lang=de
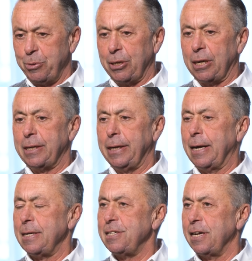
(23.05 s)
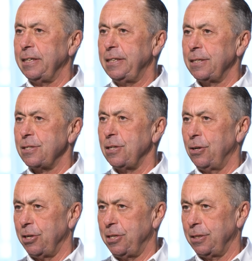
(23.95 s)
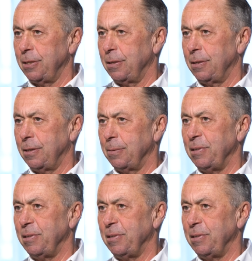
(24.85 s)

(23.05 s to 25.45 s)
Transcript: Bürgerkrieg heißt ja nicht, dass die Leute äh,